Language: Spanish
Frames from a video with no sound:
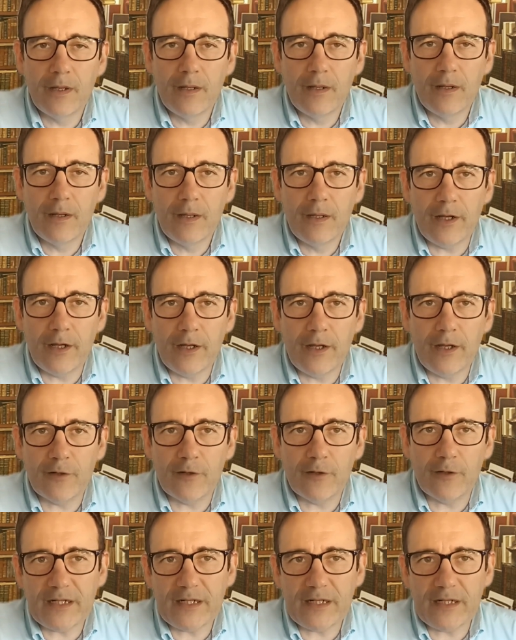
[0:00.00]
El hospital,
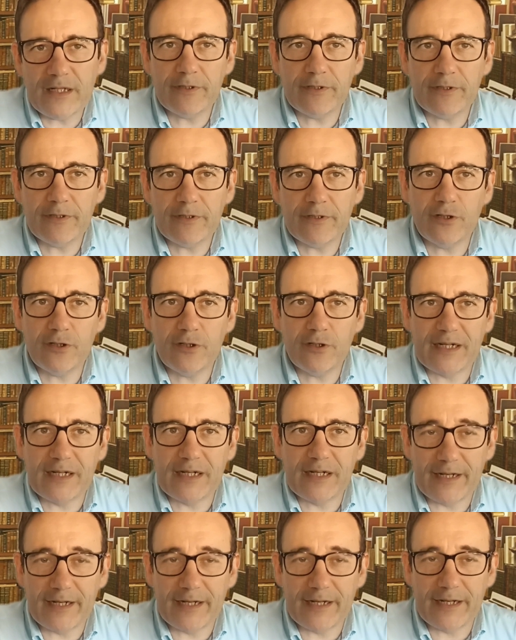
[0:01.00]
sobre todo el hospital
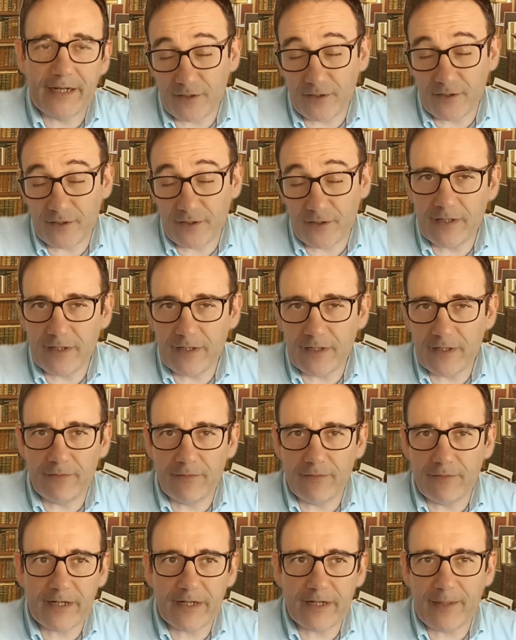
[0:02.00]
psiquiátrico, tiene una, una obra que
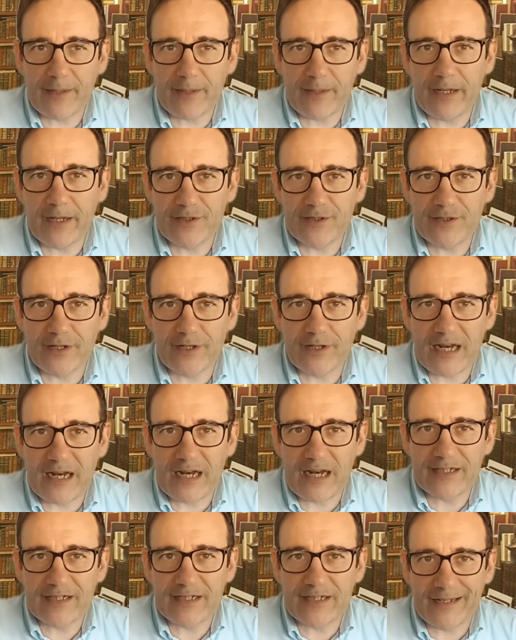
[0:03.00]
se llama Historia de la
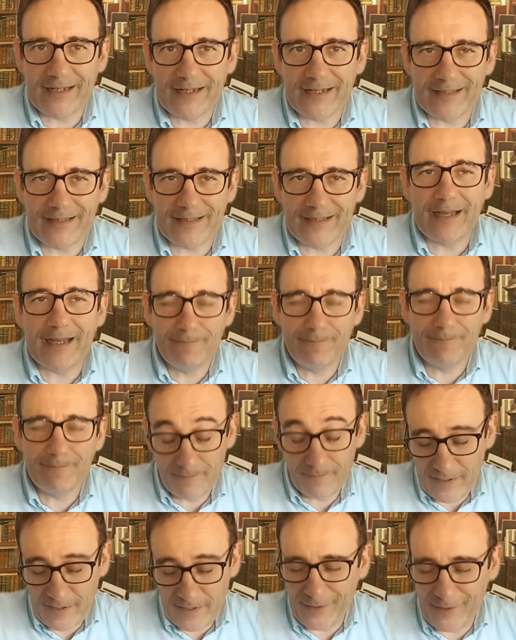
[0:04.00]
Psiquiatría.
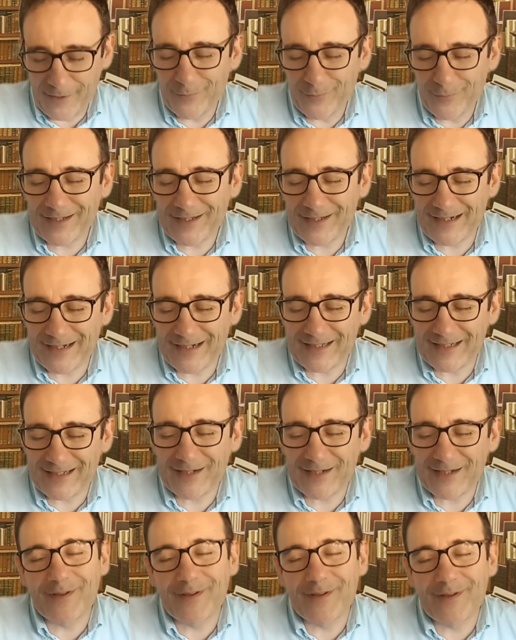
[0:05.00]
Y muchas de las ideas
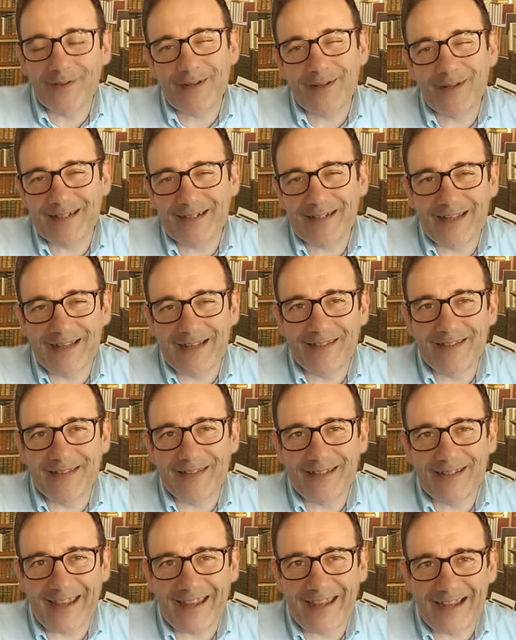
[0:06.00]
modernas de la
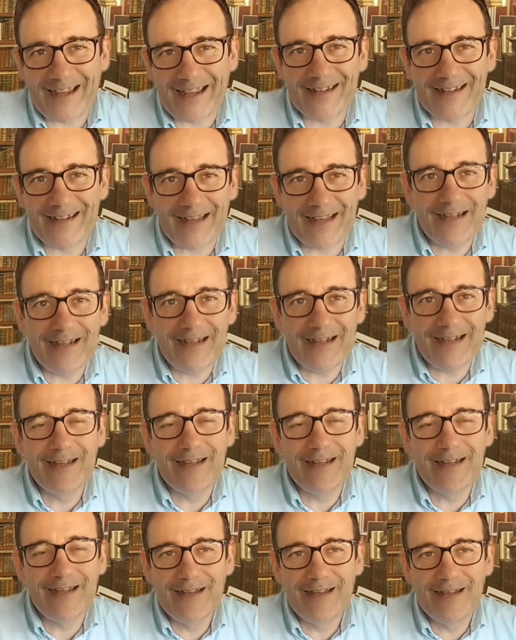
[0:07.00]
antipsiquiatría
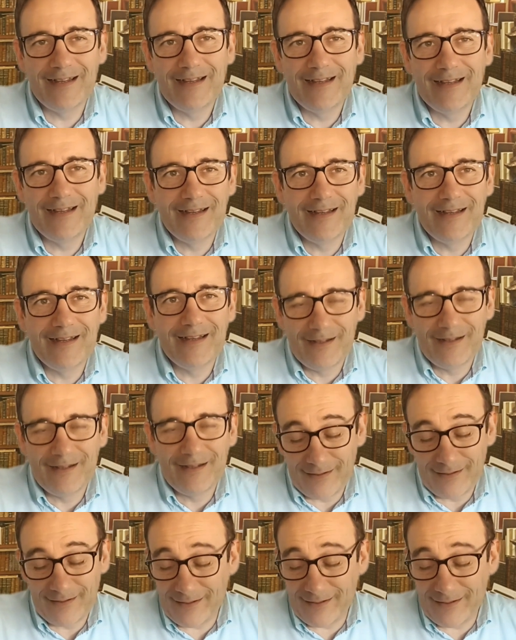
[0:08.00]

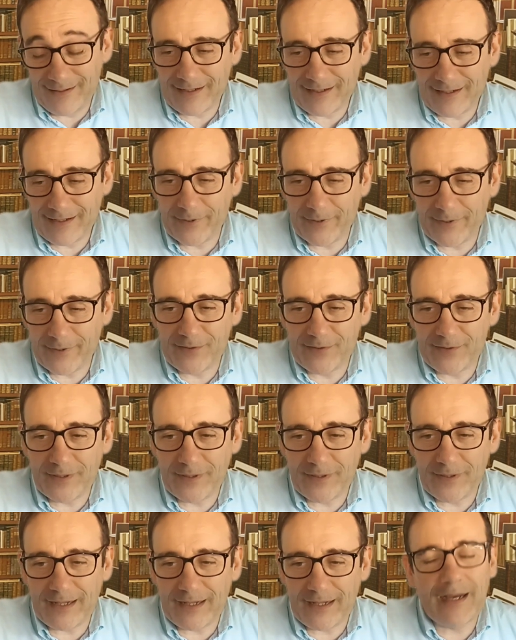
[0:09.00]
eh, que ponen en
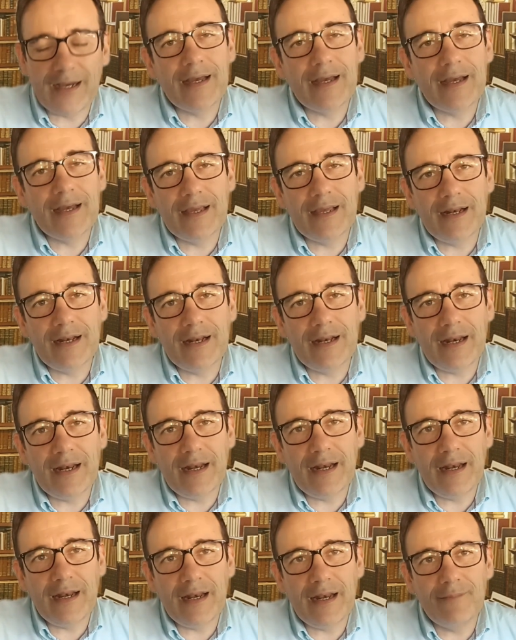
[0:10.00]
duda
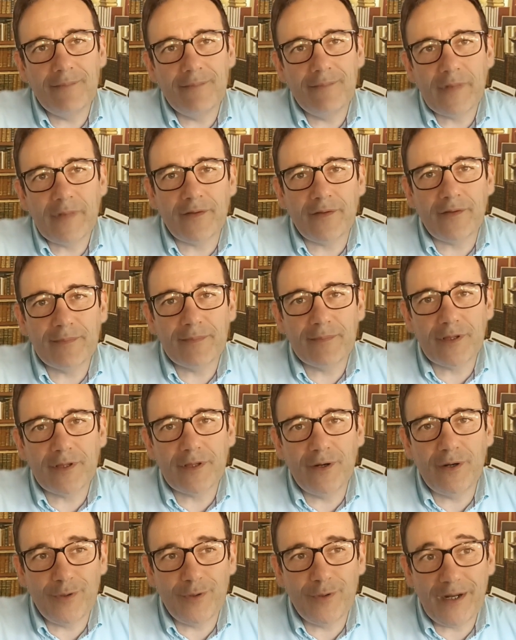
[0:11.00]
el, concepto de
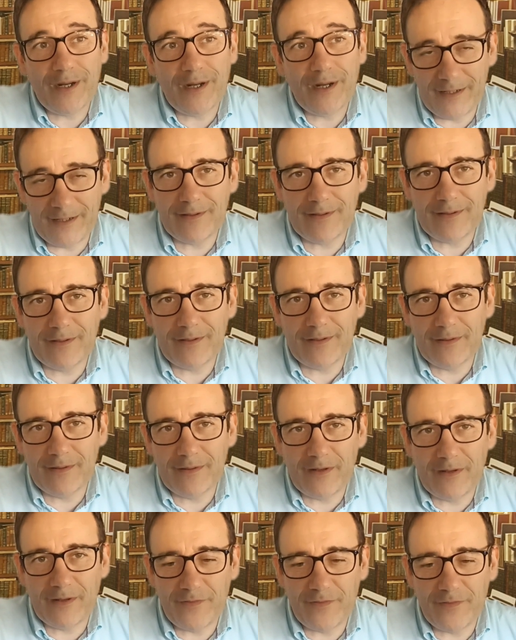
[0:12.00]
locura vienen en
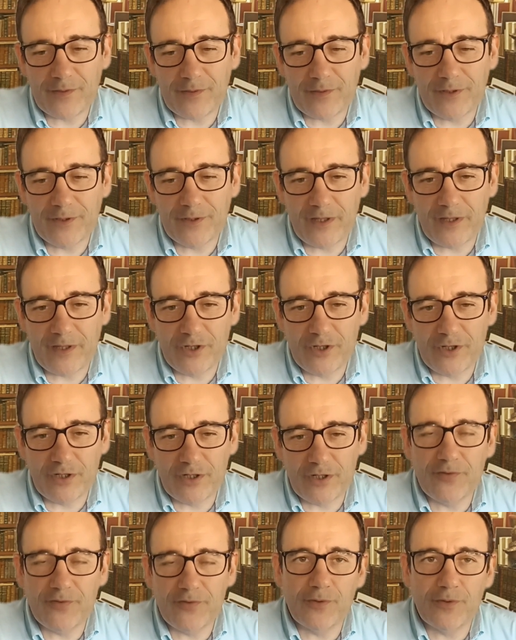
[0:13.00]
cierto modo de Michel de
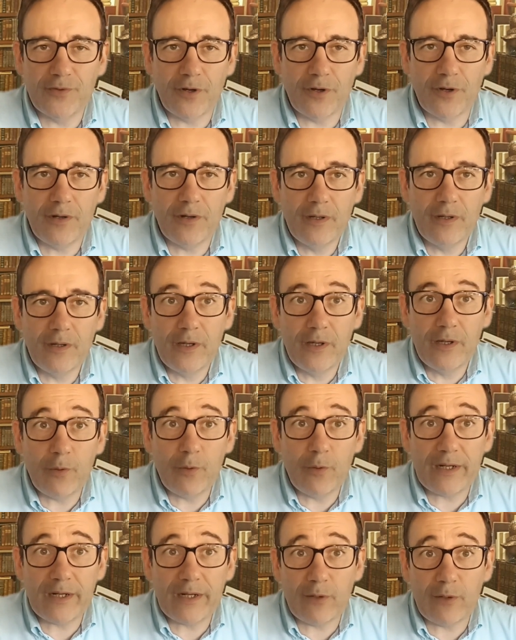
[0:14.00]
Foucault. Igual que
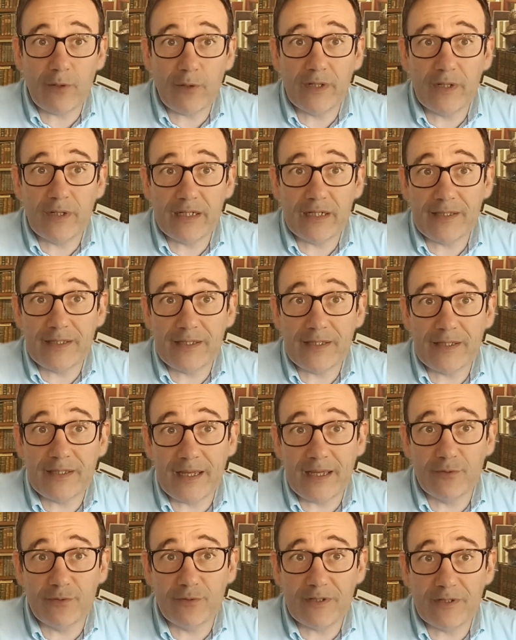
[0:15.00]
algunas ideas nuevas
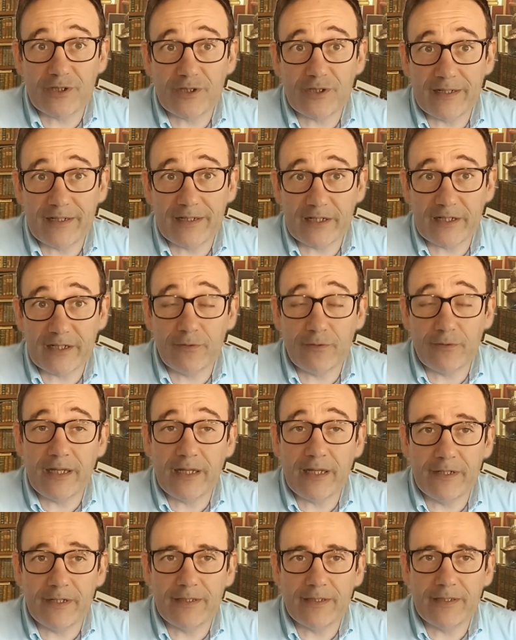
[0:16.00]
sobre la sexualidad vienen
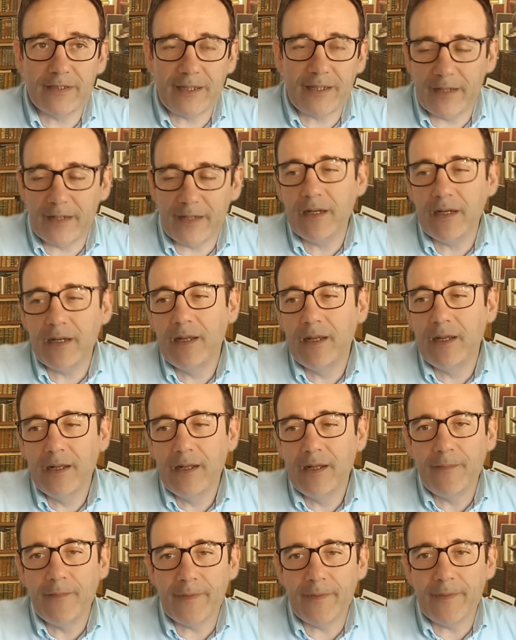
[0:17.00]
también
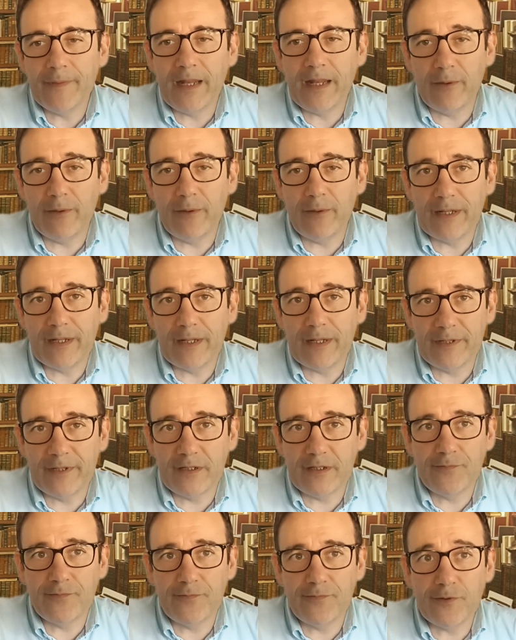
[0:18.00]
de la obra de Michel de
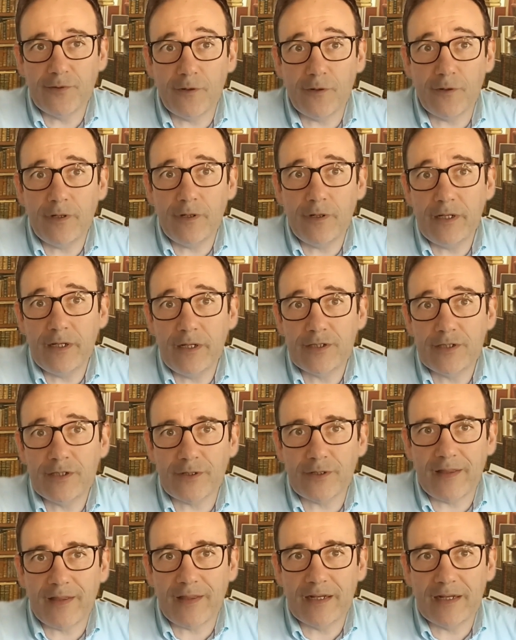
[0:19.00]
Foucault, Historia de
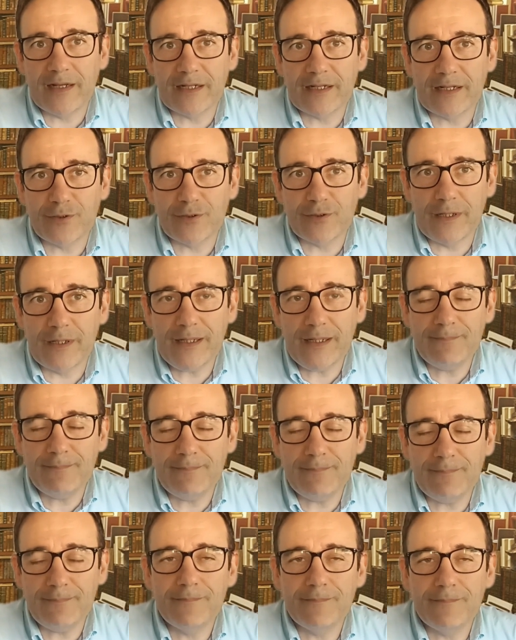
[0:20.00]
la Sexualidad.
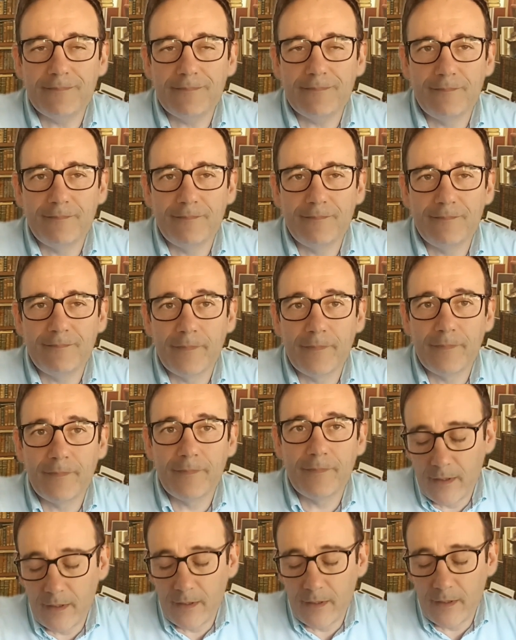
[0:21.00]

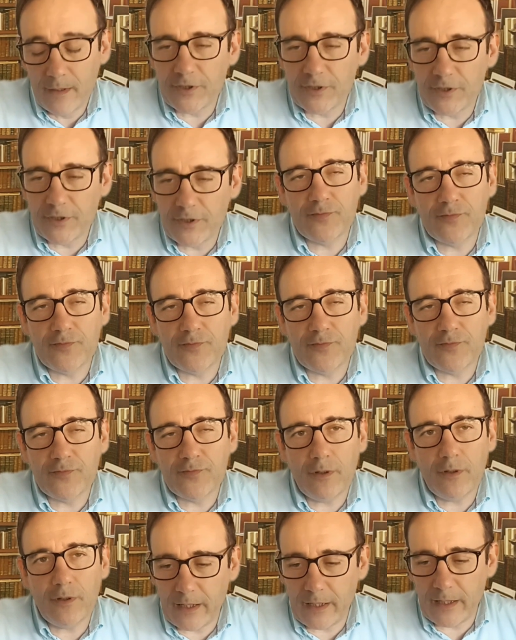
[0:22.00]
Michel de Foucault, eh,
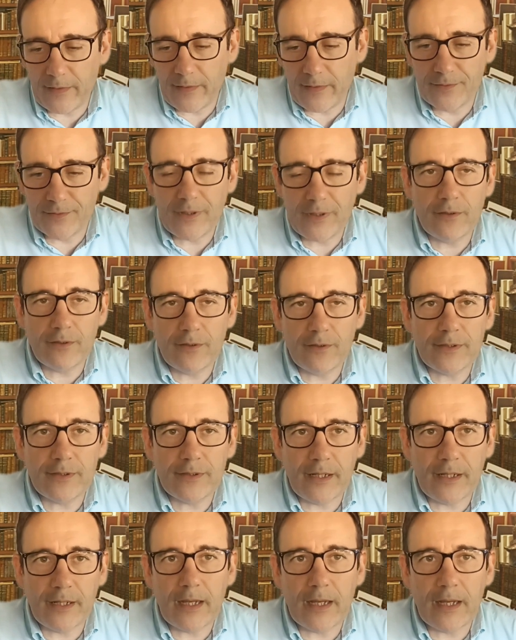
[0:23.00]
adelantó algo,
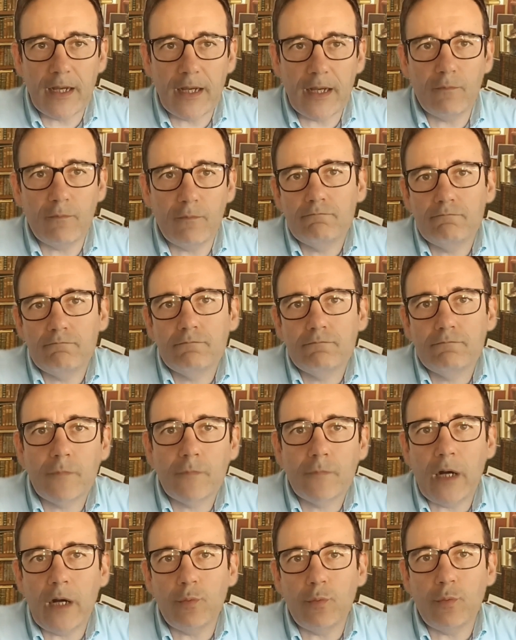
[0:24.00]
tenía
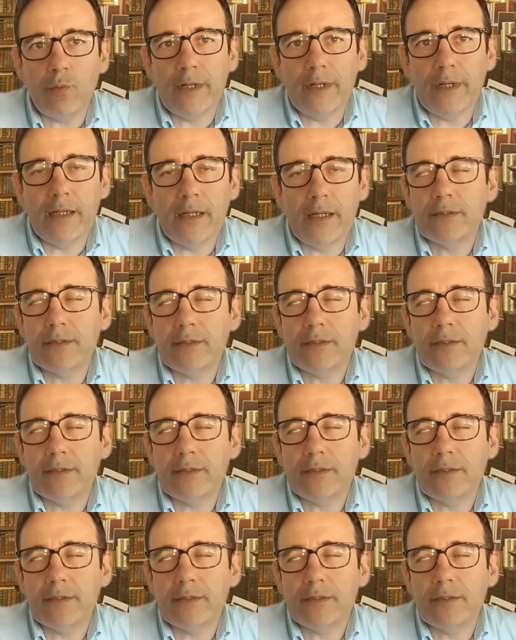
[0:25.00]
algunas